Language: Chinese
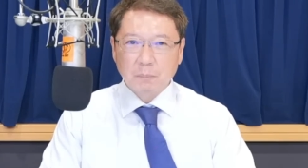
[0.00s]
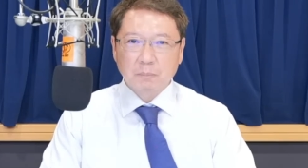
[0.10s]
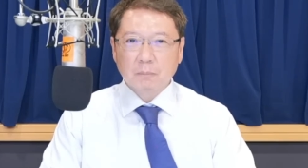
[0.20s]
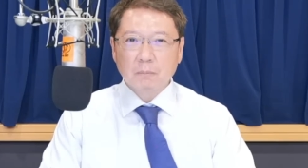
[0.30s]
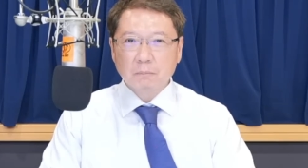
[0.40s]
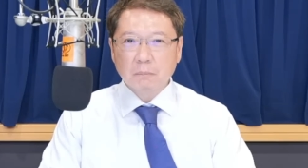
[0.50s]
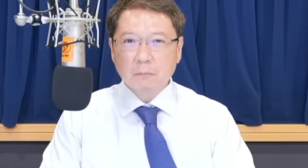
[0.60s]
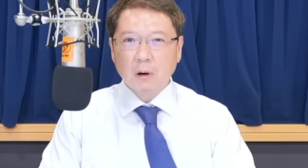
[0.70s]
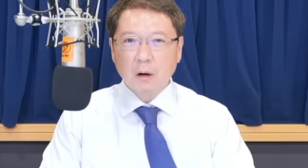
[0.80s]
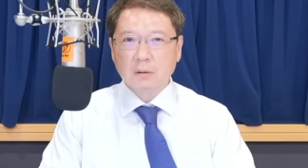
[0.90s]
幕
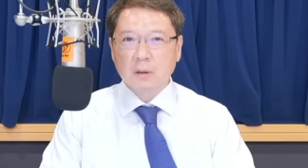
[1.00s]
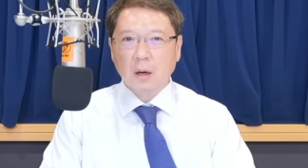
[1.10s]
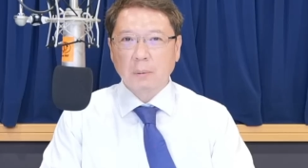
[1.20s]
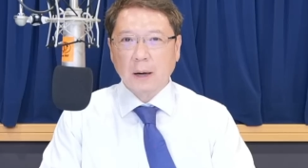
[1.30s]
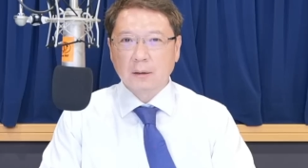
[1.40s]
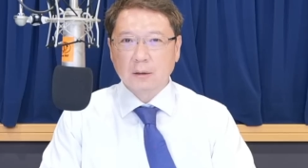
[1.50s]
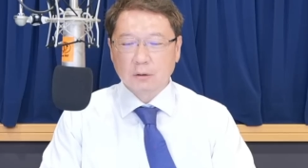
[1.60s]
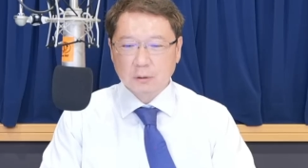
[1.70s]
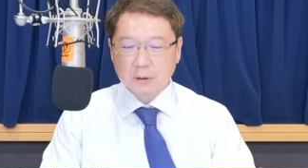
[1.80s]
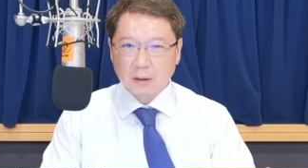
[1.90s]
幕后操盘的，
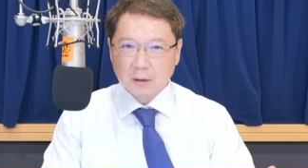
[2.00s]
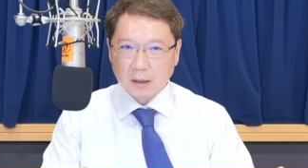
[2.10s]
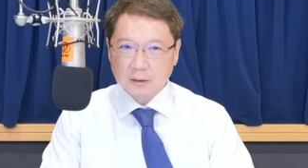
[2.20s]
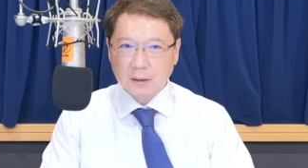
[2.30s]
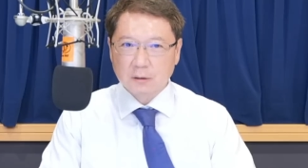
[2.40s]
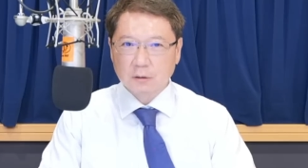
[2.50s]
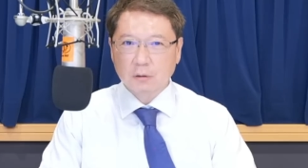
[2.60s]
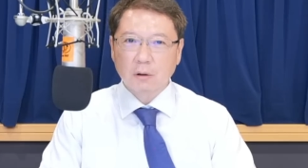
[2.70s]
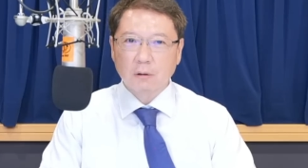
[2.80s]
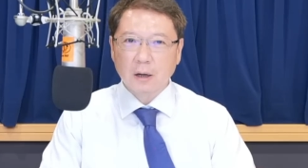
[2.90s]
就像刚刚讲的这
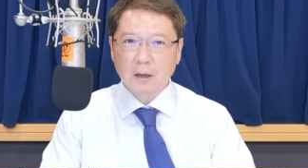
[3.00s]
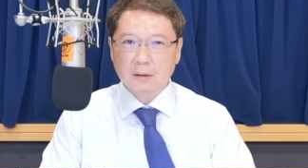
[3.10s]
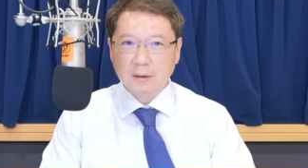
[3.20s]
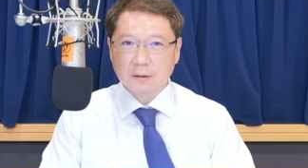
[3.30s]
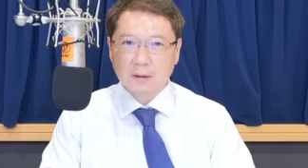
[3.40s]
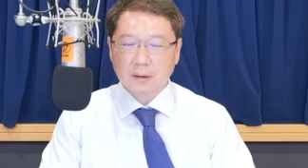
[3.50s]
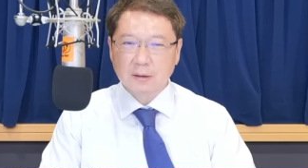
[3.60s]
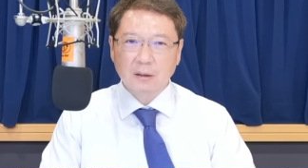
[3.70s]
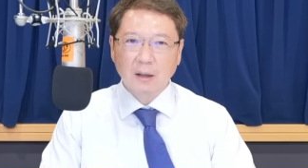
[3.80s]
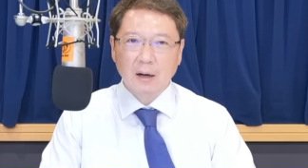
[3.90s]
种 Cohen 这样子的一
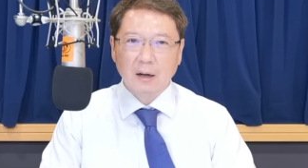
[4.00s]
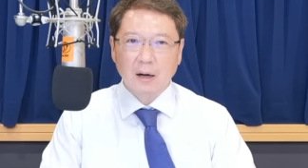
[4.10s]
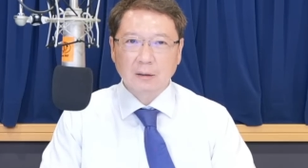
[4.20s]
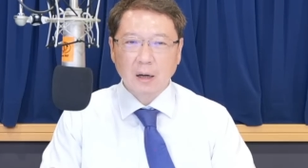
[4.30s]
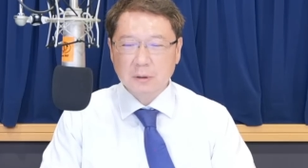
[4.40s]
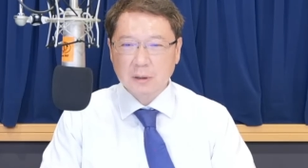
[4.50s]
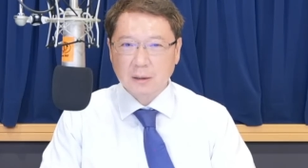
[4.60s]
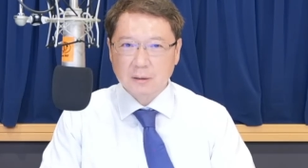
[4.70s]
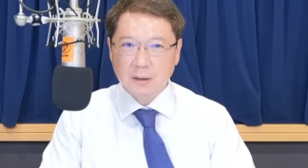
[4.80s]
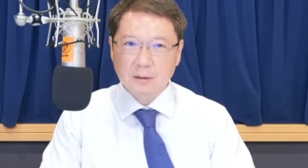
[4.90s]
些大咖，他们才
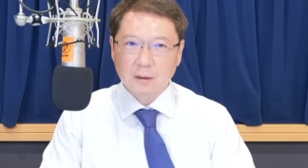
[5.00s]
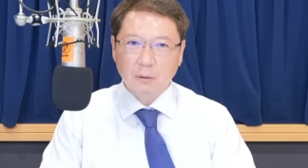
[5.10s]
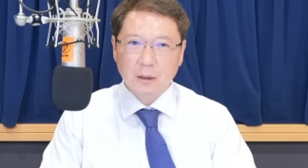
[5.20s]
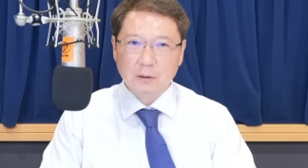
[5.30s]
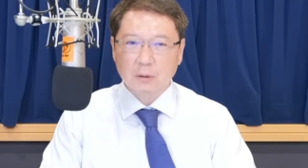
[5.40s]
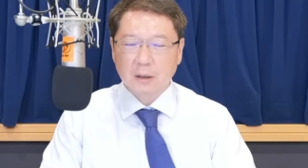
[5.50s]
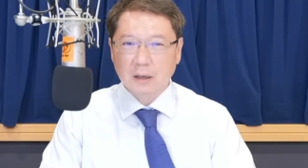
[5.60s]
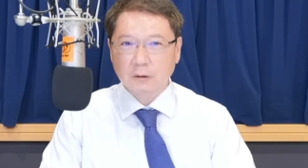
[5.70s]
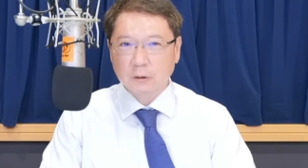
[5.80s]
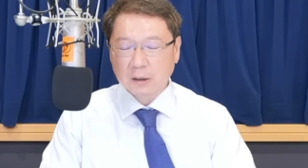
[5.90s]
是真正画也
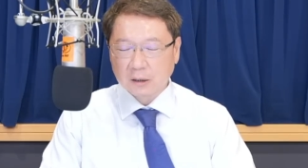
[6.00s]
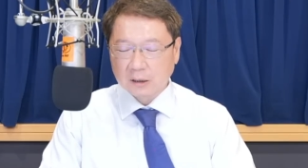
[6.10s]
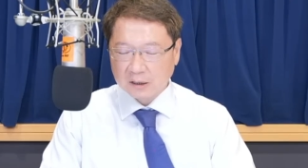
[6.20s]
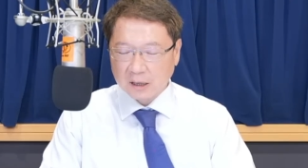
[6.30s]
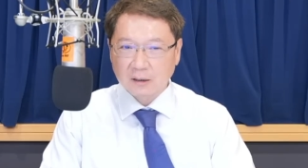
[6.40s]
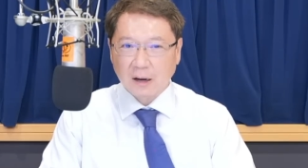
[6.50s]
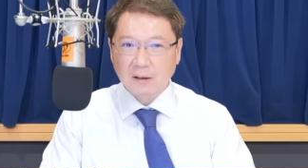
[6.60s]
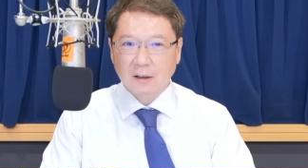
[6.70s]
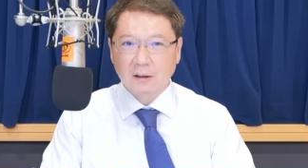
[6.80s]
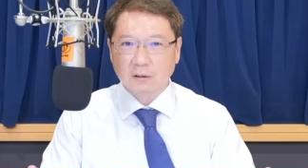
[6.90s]
跟跟
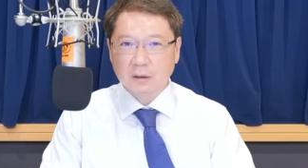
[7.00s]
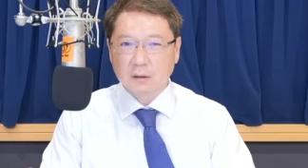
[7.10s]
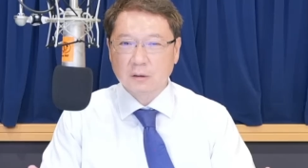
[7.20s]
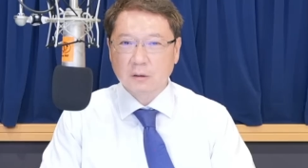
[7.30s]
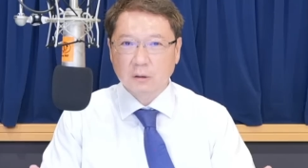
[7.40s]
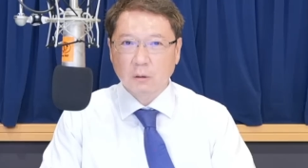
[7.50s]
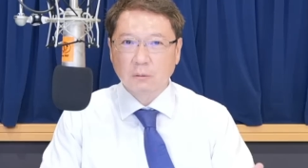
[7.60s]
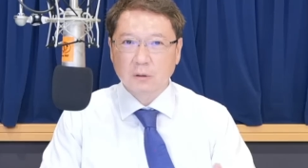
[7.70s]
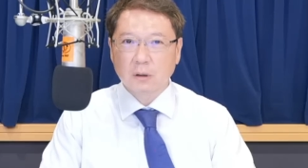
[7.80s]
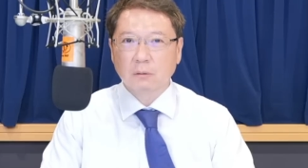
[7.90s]
党也好，这个是
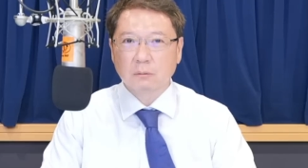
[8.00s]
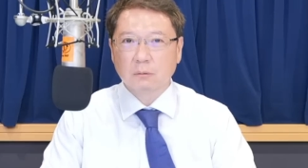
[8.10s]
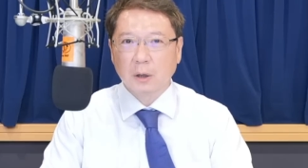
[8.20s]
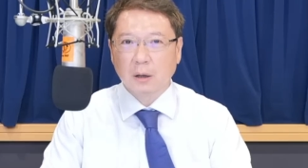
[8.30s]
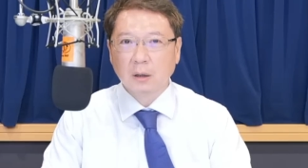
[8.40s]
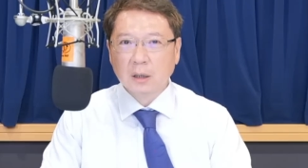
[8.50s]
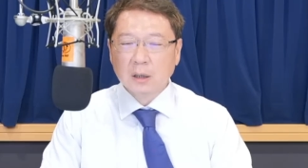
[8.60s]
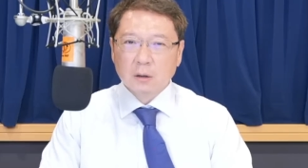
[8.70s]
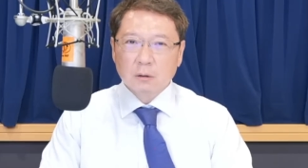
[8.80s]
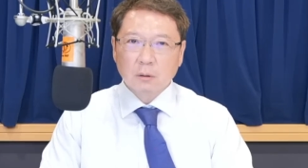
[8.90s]
控这种股票。
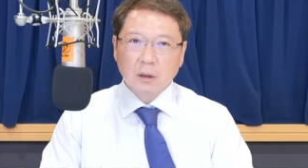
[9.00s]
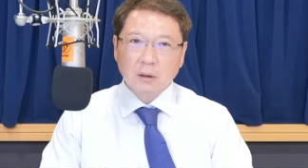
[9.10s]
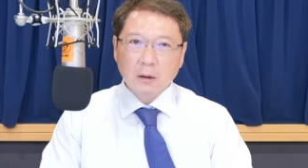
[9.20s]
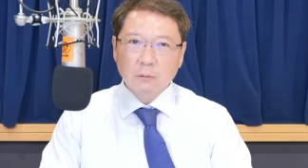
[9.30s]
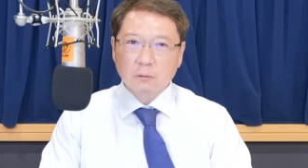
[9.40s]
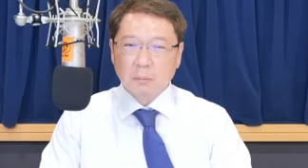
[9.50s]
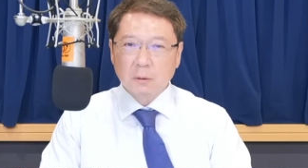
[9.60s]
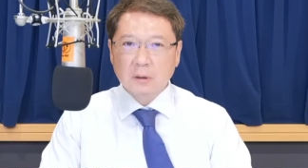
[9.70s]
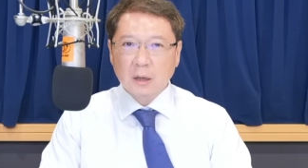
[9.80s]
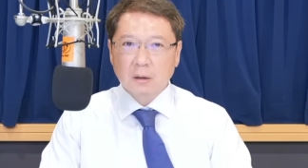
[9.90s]
所以呢，台股有没
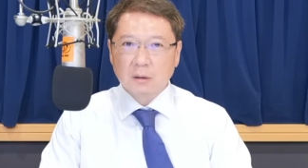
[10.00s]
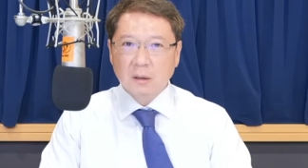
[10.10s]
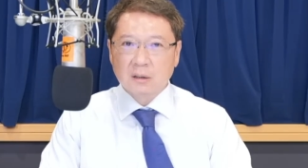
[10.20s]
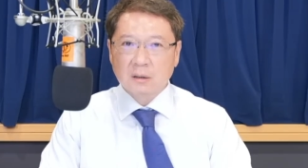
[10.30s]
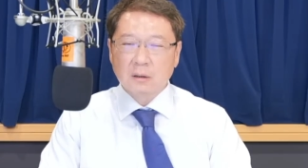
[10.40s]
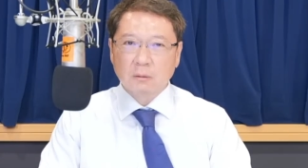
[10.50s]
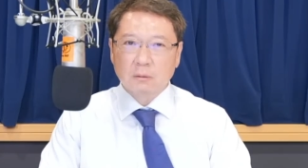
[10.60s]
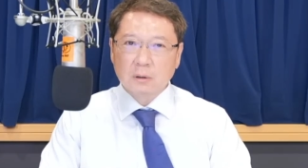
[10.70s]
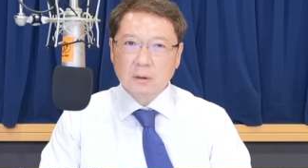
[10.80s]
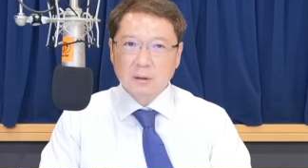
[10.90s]
有这样类似这种
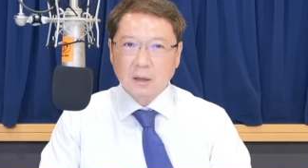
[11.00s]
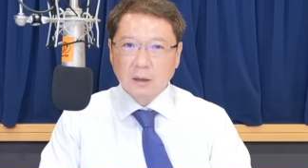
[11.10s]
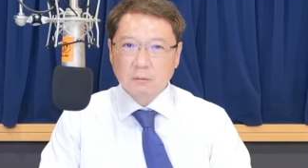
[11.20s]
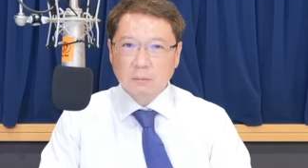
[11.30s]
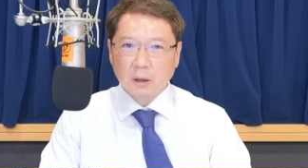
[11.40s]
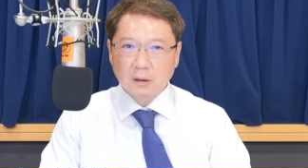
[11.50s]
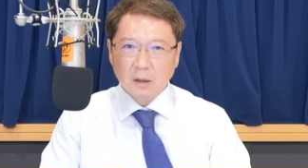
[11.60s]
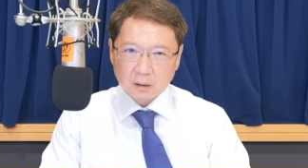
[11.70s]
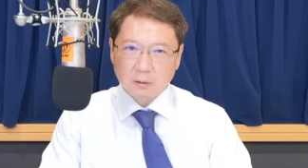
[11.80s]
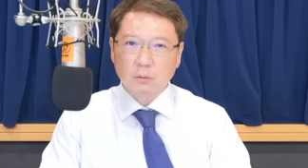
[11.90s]
主力色彩股票也
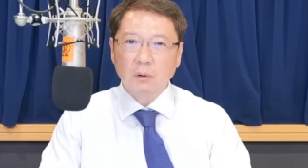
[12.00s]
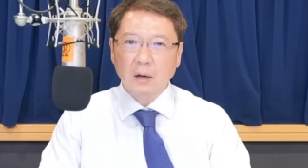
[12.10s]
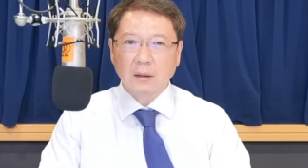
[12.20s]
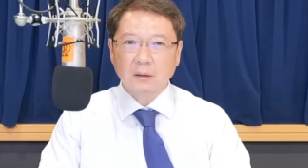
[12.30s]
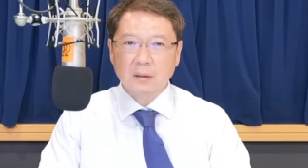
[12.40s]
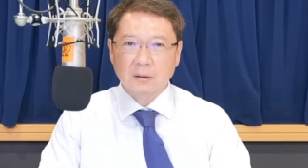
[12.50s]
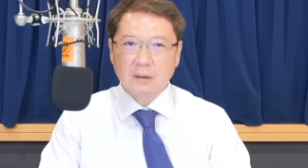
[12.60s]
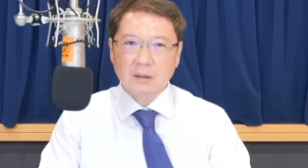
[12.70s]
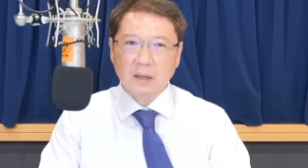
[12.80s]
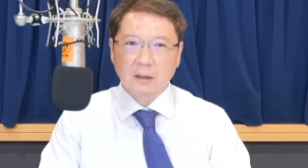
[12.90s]
很多啦，讲
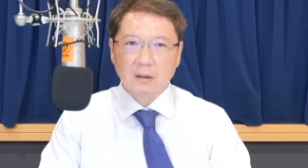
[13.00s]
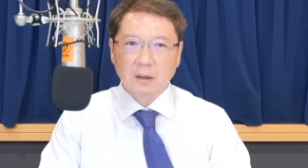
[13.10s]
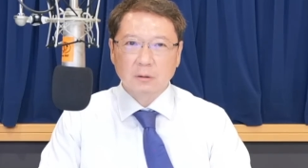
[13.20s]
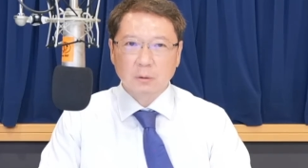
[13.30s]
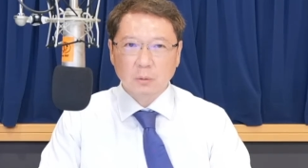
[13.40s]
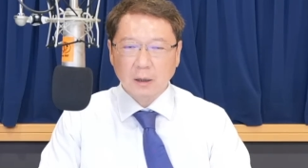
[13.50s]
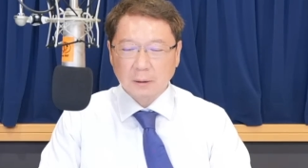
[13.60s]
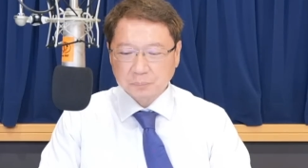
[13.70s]
实在的也很多啦。